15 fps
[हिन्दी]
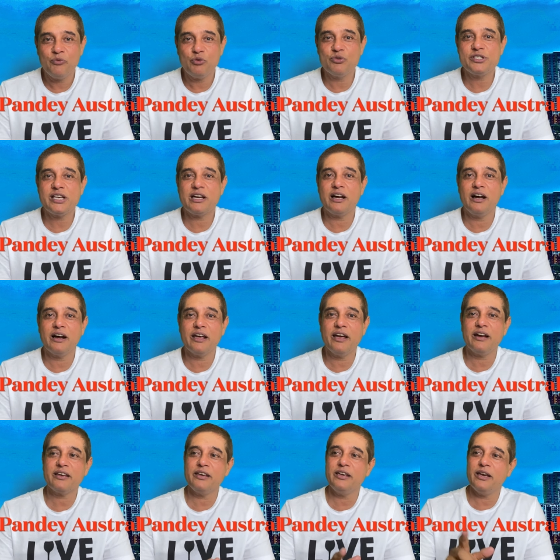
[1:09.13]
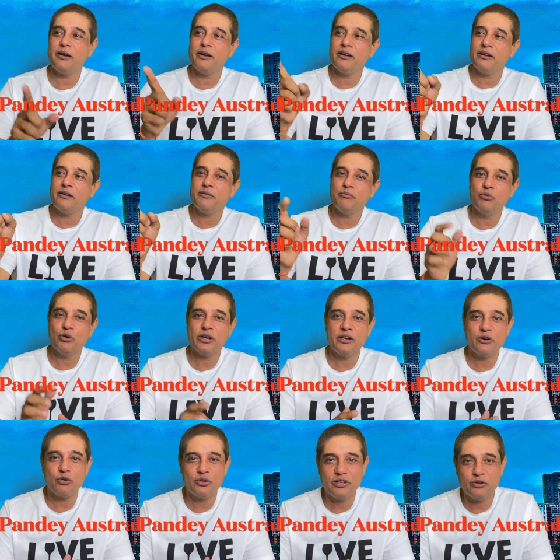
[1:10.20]
उनसे कहा गया कि ये बुक
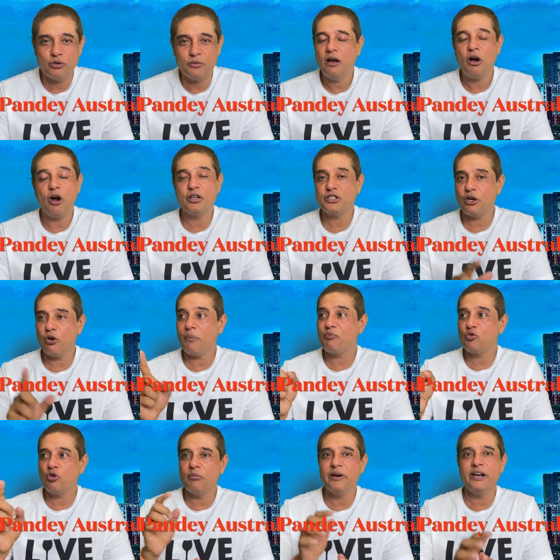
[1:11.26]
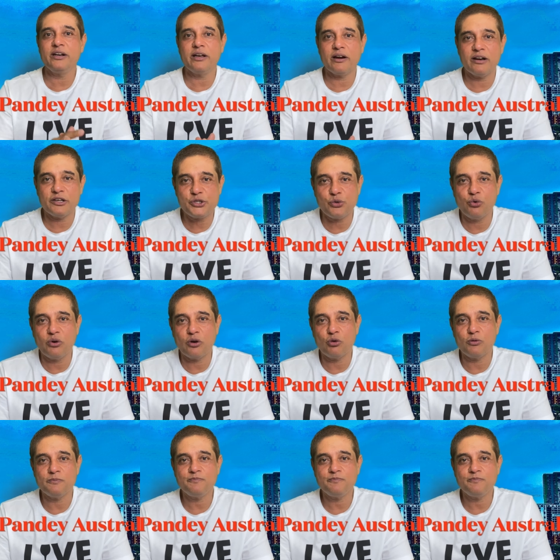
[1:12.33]
इनको दे दो और चलो अब तुम रीड करना शुरू करो